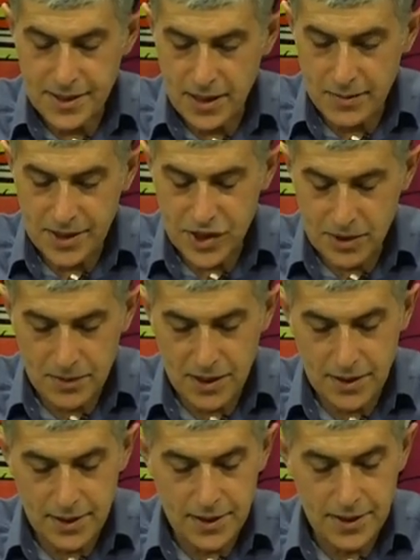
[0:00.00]
Evet şimdi
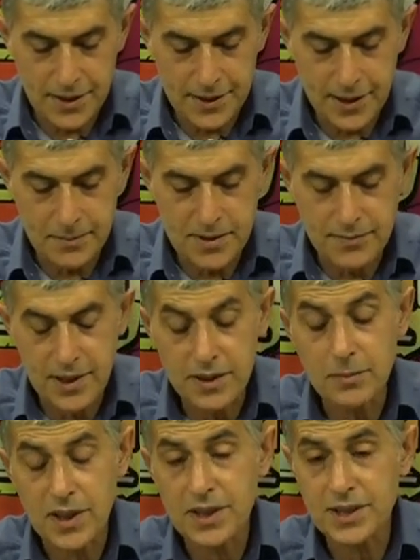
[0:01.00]
e, neyimiz vardı?
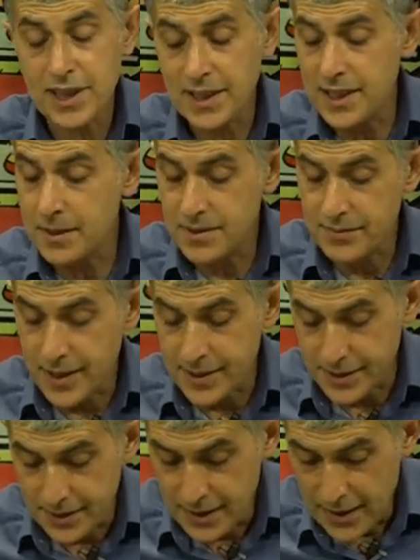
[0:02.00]
Bakır tellerimiz
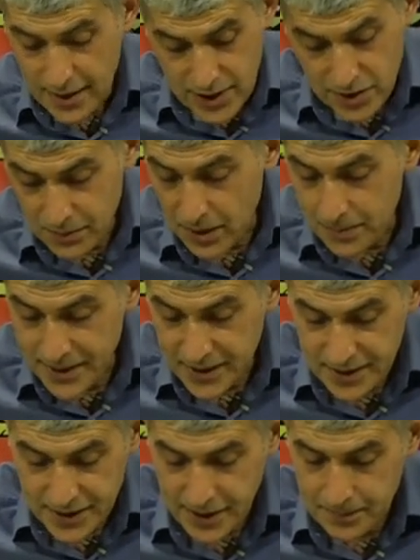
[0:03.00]
vardı. Şimdi
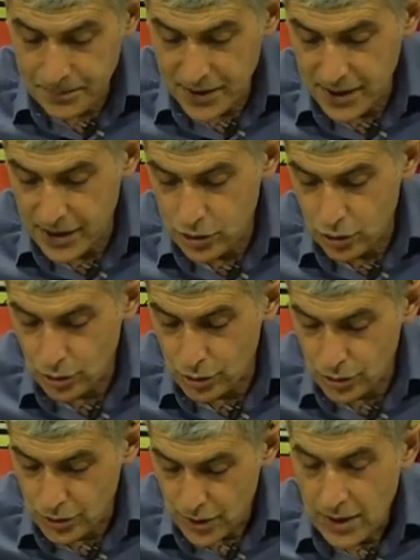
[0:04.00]
aparatları yapmaya geçiyoruz.
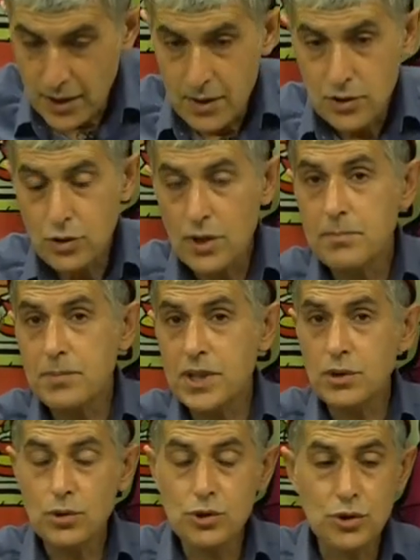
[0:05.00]
Şöyle bir
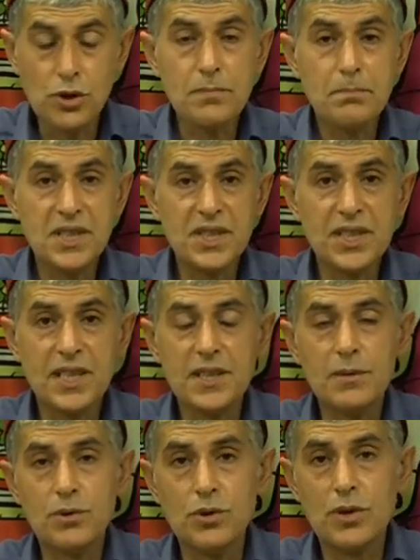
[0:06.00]
küçük bir tane de
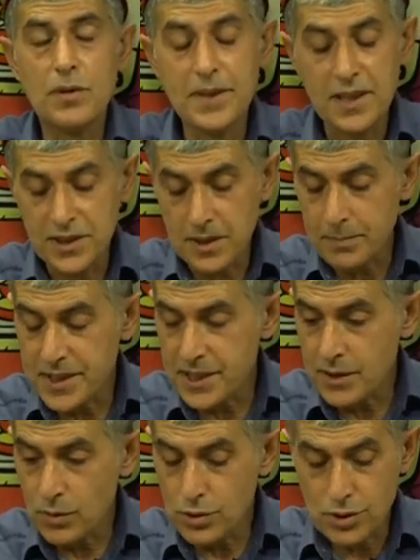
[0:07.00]
büyük aparat yapmasını
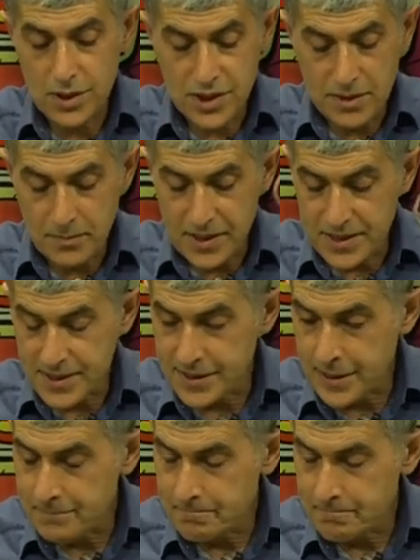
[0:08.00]
göstereceğim ben size.